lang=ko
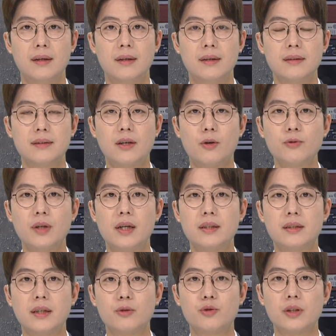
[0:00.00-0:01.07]
뜨거운
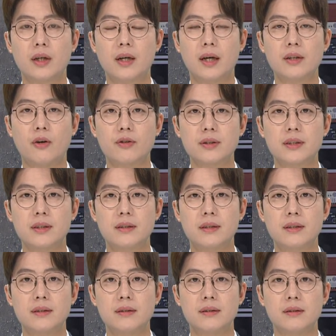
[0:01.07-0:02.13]
날씨에 취약한
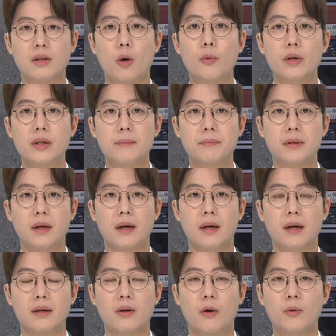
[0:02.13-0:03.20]
어르신들은 더위를
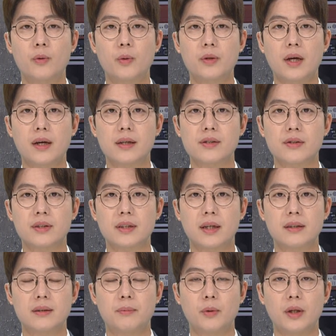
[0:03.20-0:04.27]
피해 경로당에서
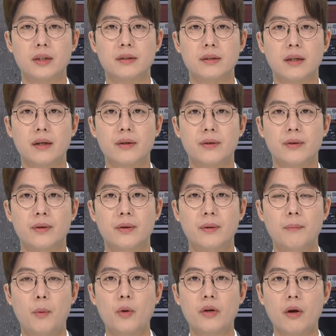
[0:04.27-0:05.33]
시간을 보냈는데요.
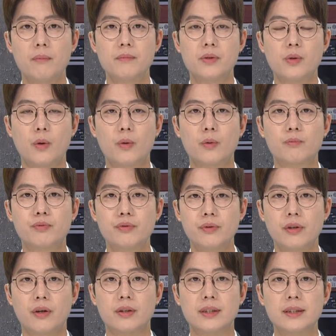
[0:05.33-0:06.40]
폭염 속
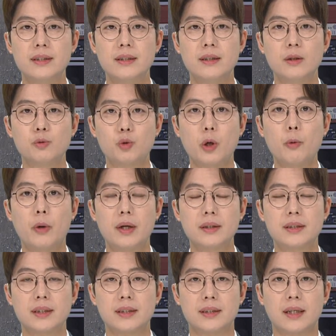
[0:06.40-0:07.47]
풍경을
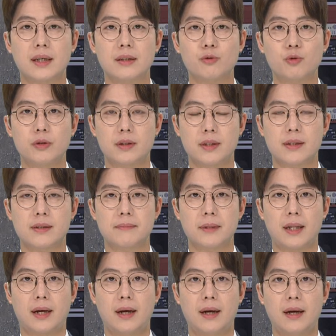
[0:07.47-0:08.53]
최황지 기자가 취재했습니다.